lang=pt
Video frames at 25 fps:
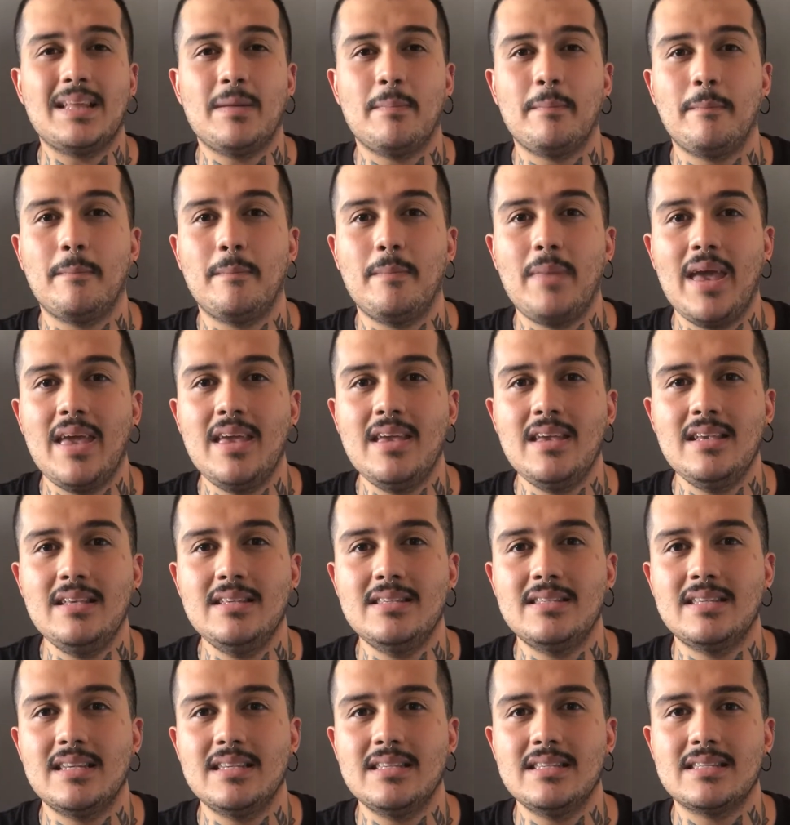bem
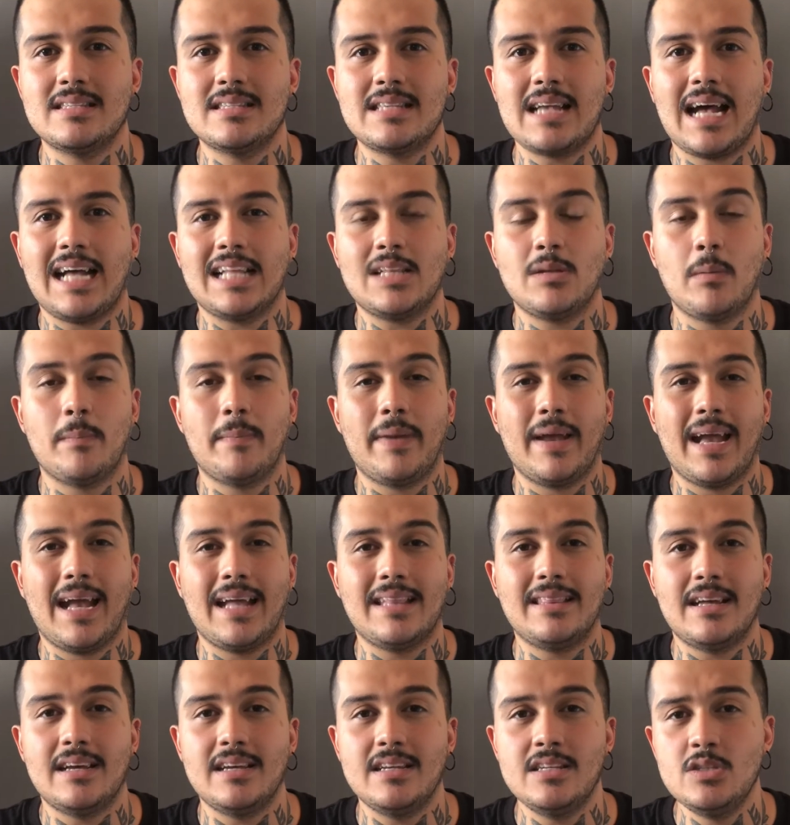incensada, uma
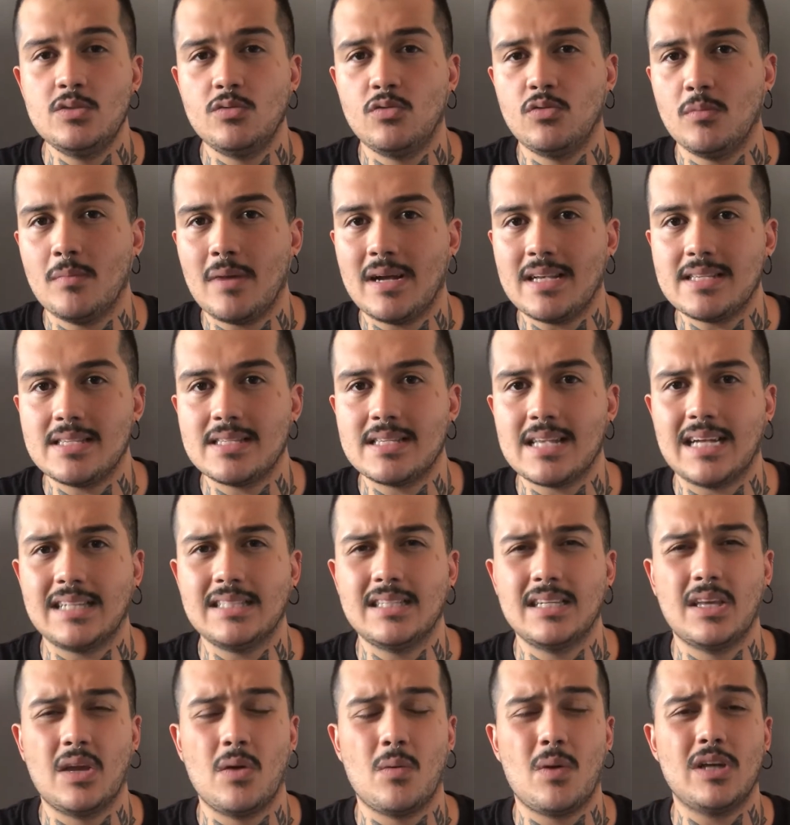pegada
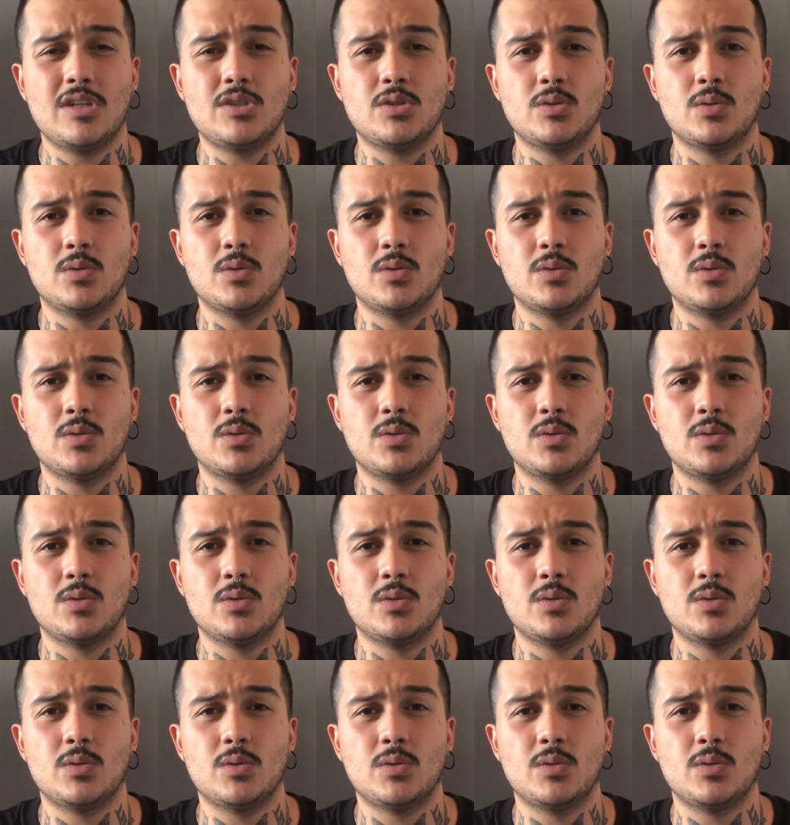esfumaçada que eu acho